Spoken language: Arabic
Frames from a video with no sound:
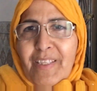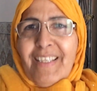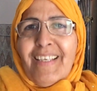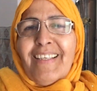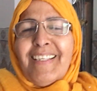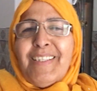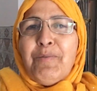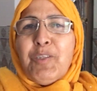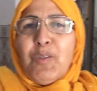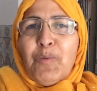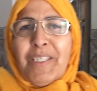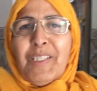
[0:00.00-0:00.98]
يلا
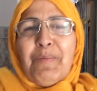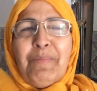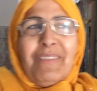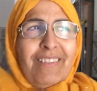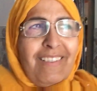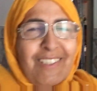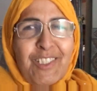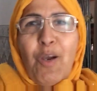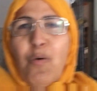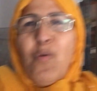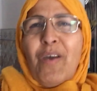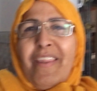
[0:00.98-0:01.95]
نمشي نوريكم
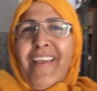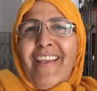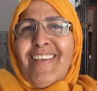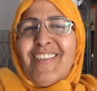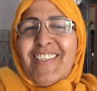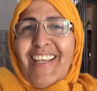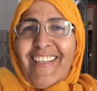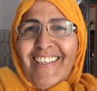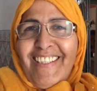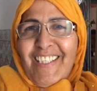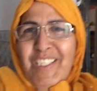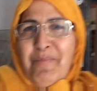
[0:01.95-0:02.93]
الجو هذايا ان شاء
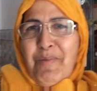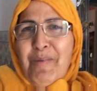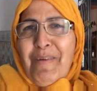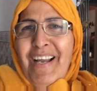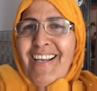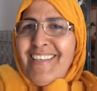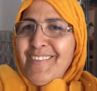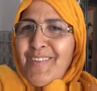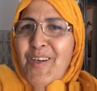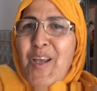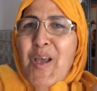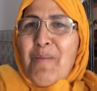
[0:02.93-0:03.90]
الله يعجبكم
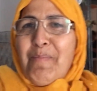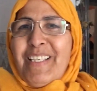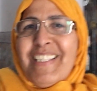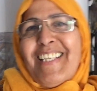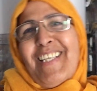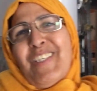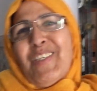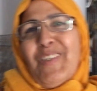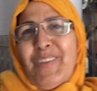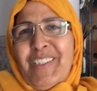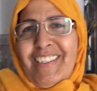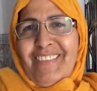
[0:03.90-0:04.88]
عاد باش
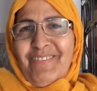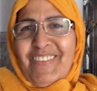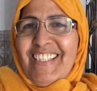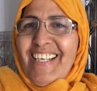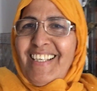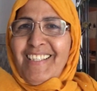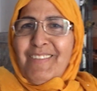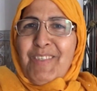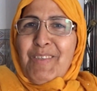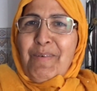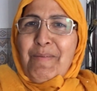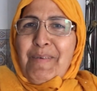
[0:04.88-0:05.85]
تشجعوني يلا
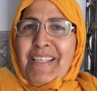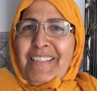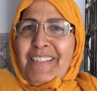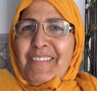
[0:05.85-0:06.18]
نمشي مع بعض